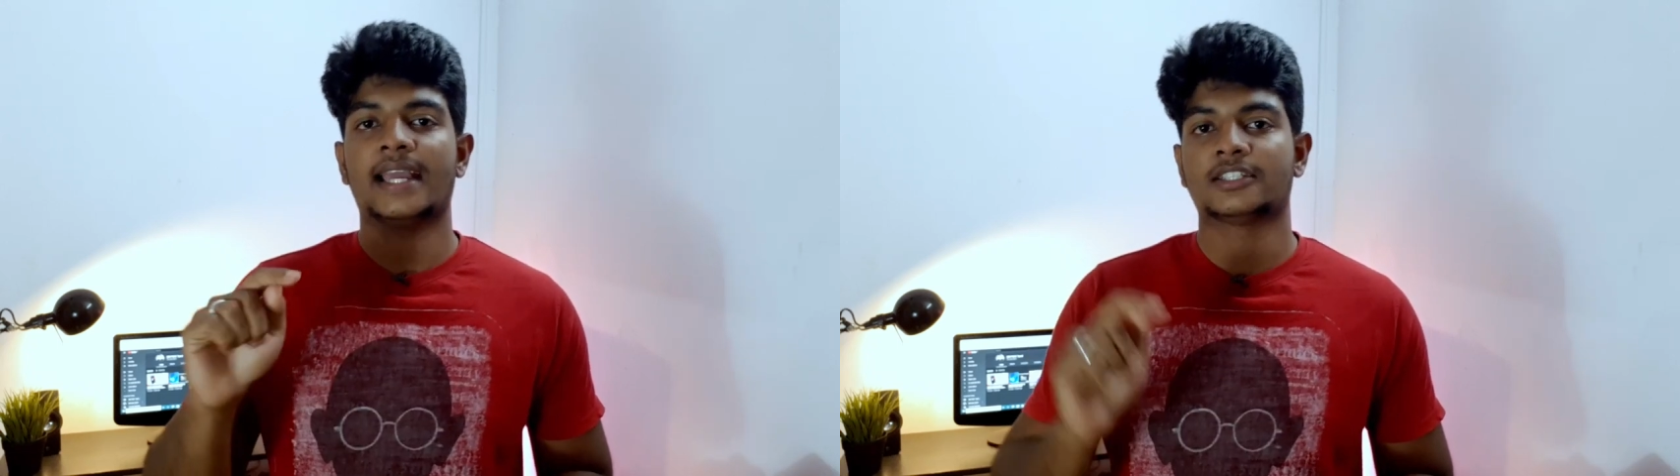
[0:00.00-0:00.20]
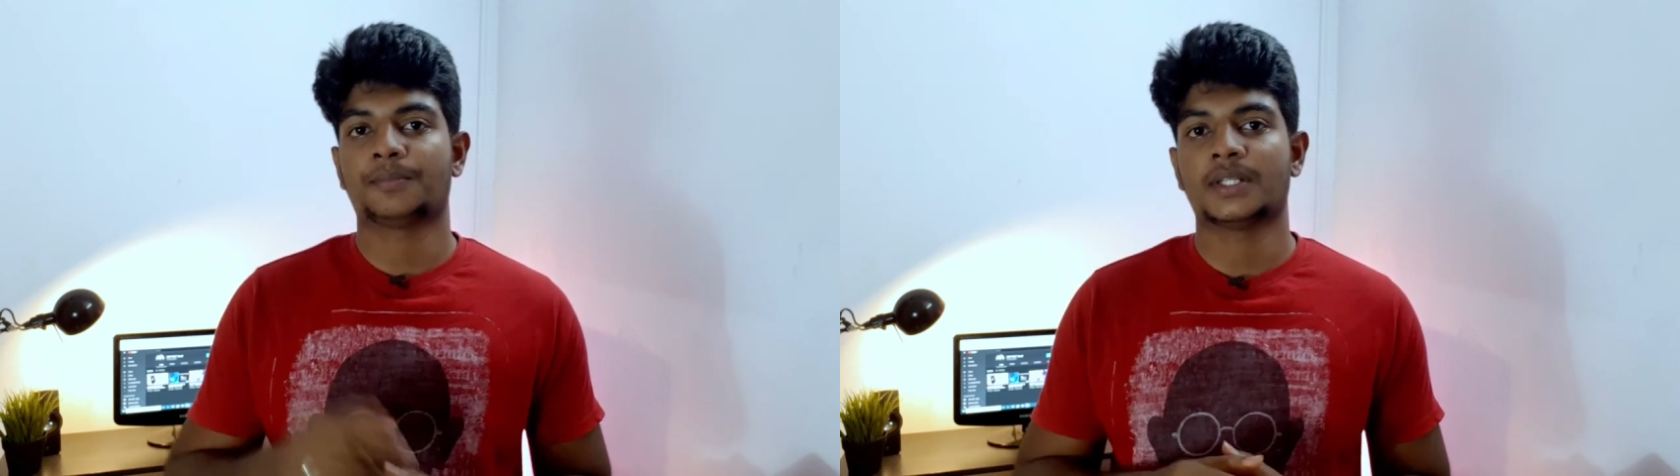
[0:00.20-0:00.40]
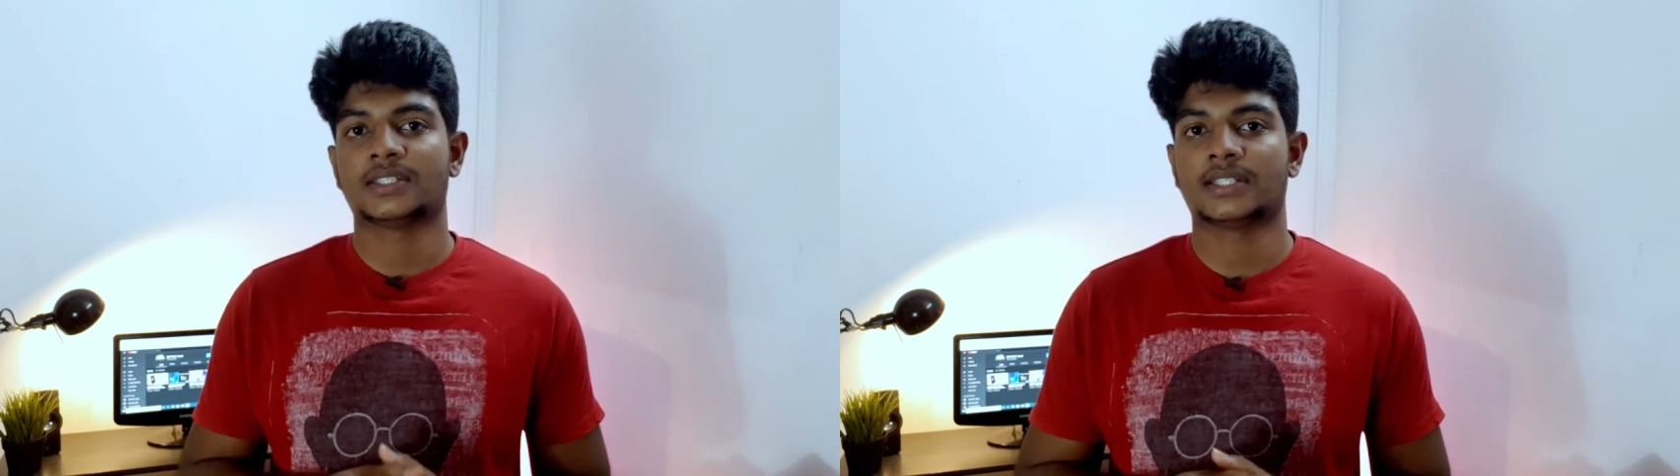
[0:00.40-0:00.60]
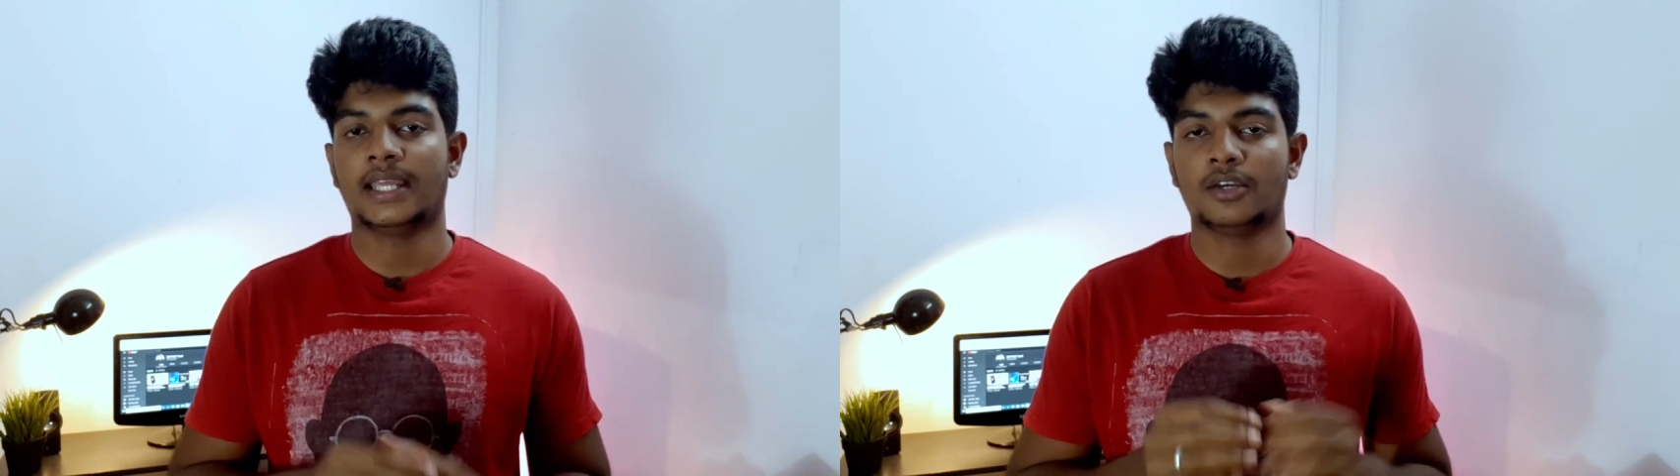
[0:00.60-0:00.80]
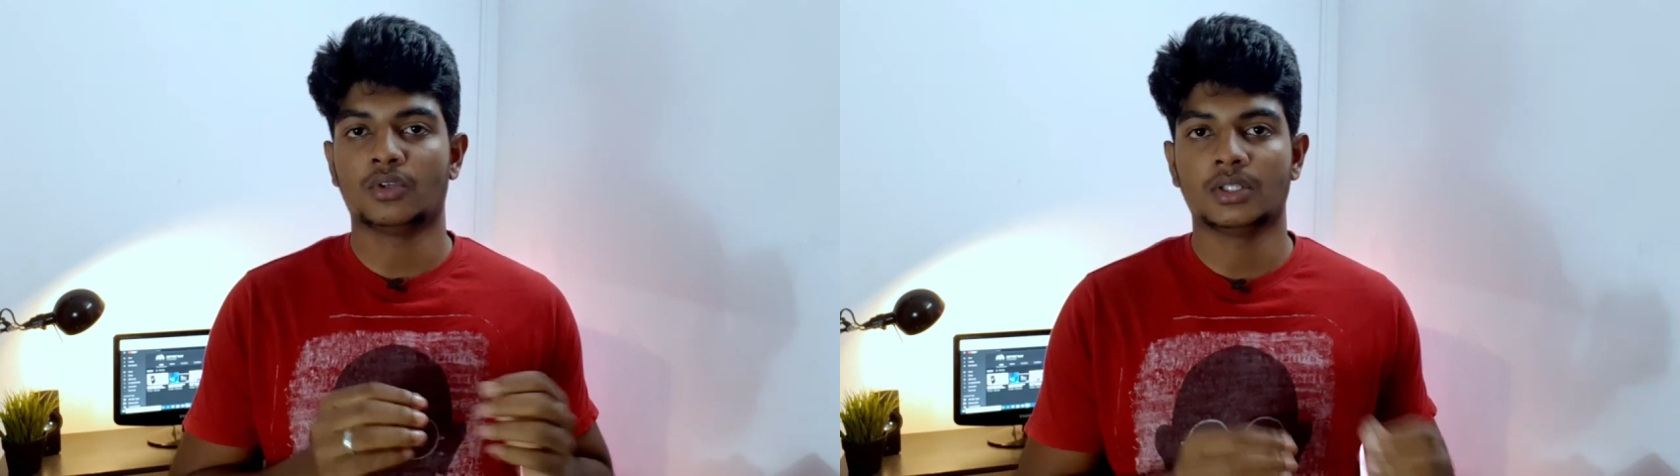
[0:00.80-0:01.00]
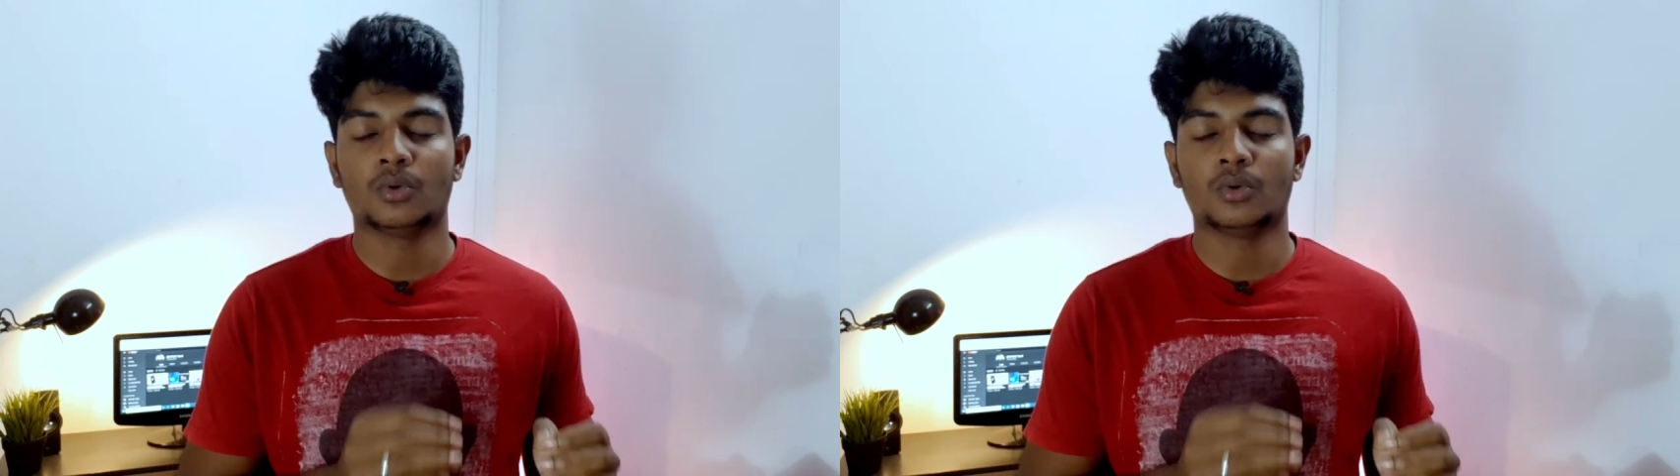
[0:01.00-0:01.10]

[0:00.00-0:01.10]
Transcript: எக்ஸ்பிரஸ் லைன் வந்து